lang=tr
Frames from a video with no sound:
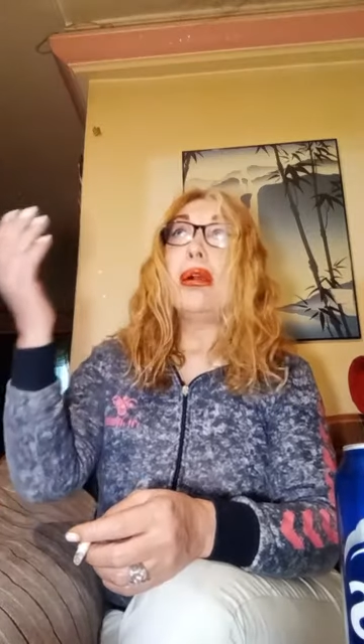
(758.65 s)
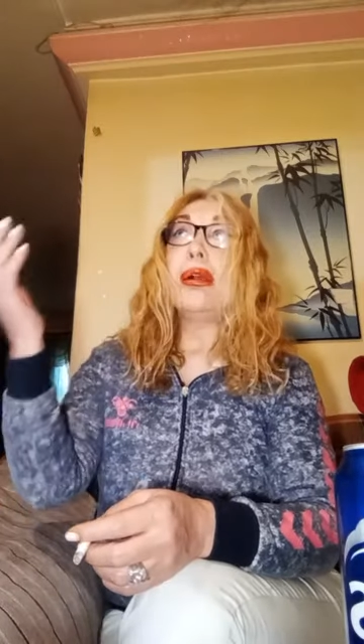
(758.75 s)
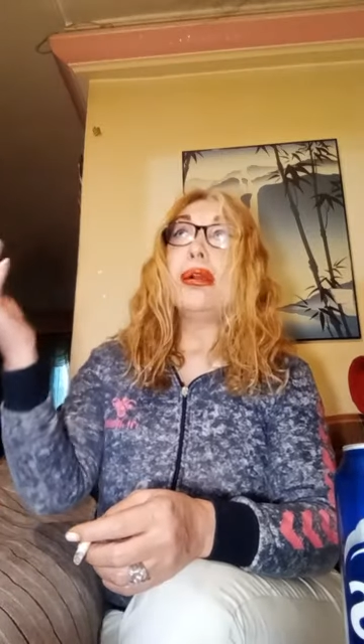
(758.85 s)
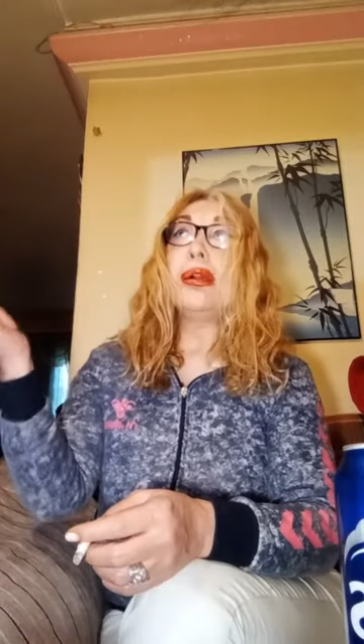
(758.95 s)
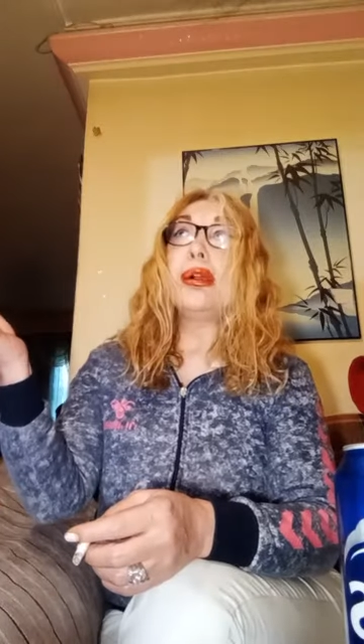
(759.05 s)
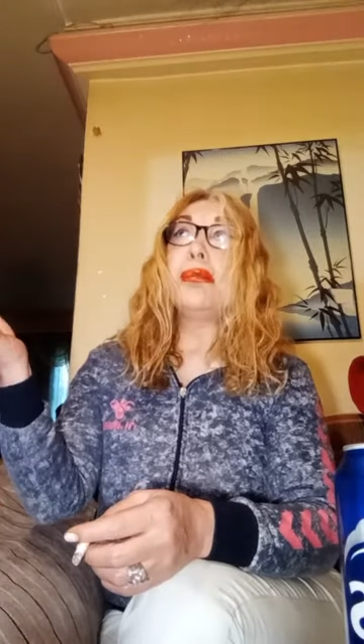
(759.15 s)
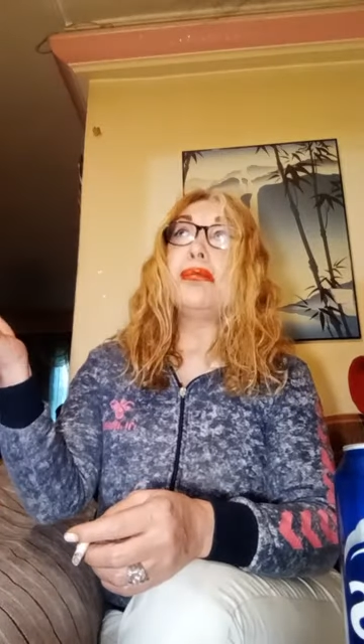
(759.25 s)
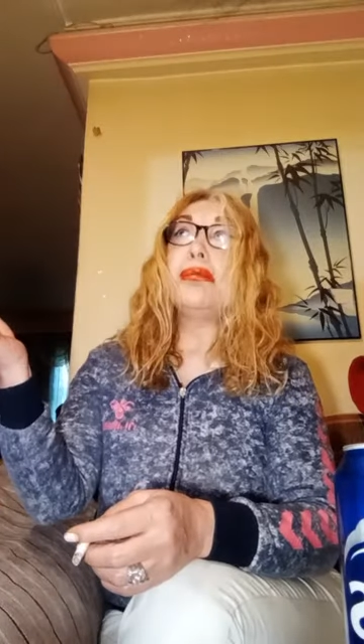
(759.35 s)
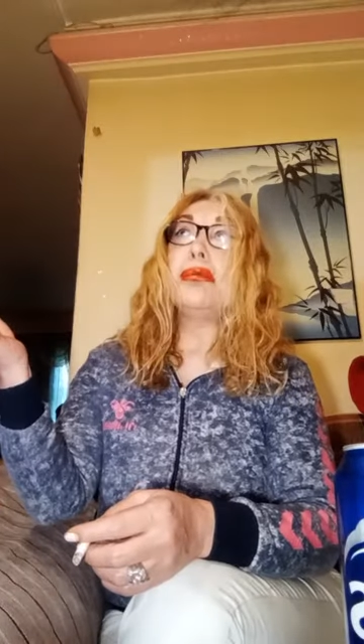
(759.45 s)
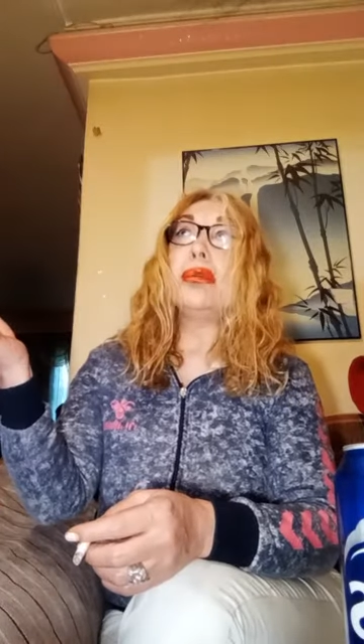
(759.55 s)
E,
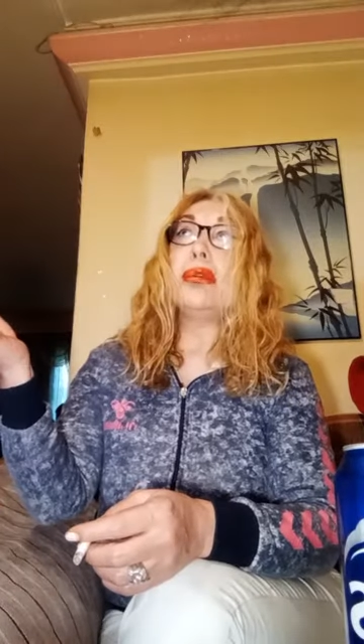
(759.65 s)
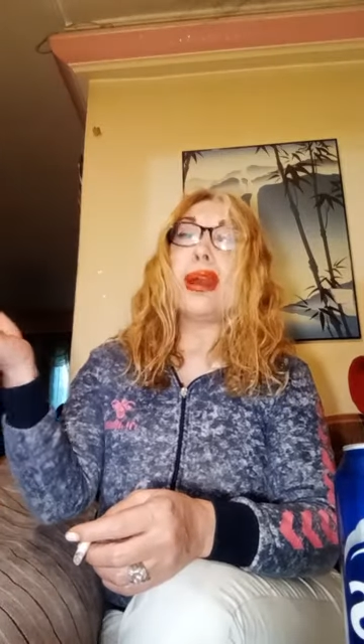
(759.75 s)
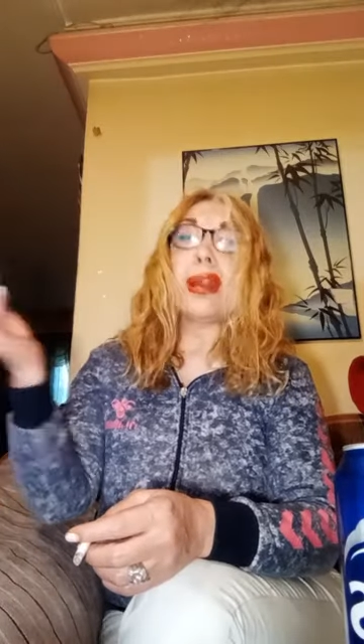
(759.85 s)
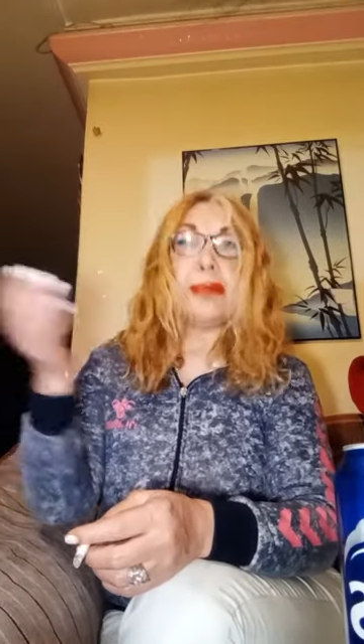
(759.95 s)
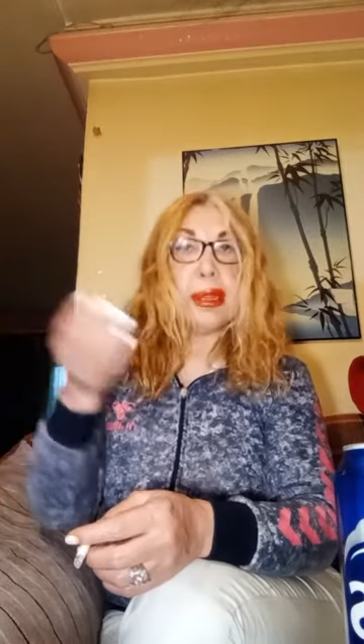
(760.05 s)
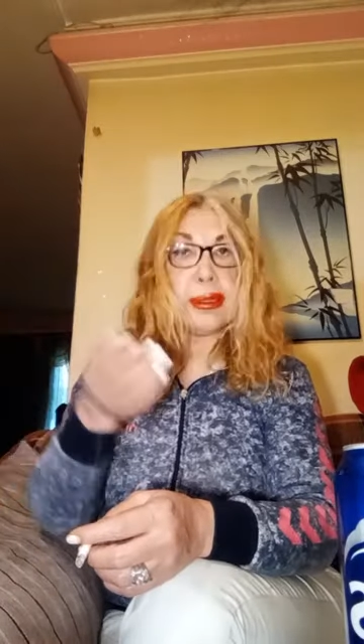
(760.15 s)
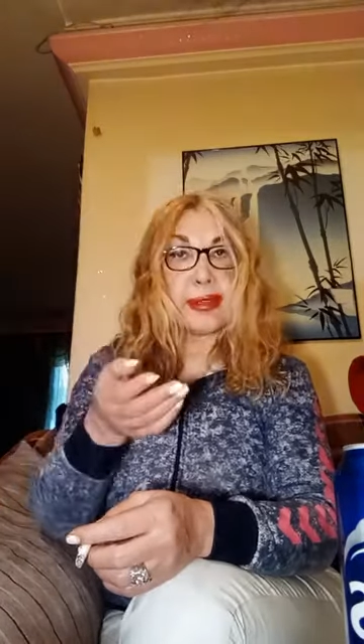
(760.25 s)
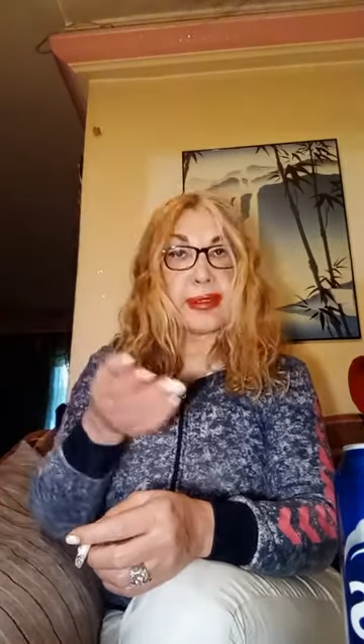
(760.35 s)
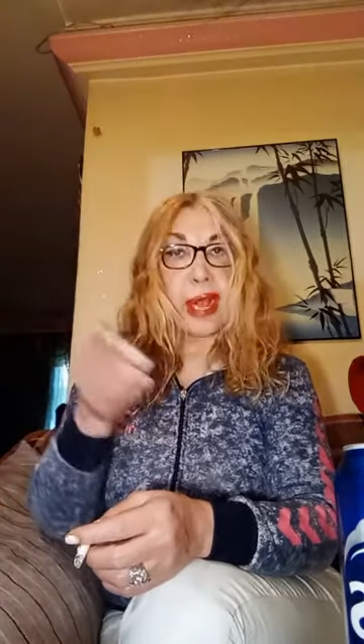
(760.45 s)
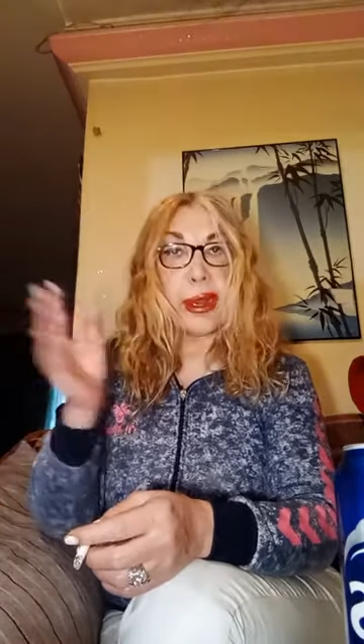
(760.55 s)
arabalı
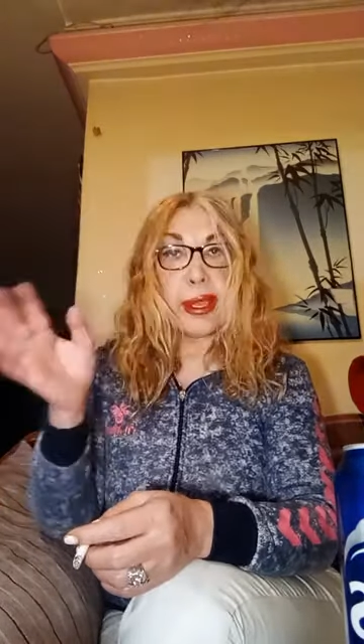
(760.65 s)
desen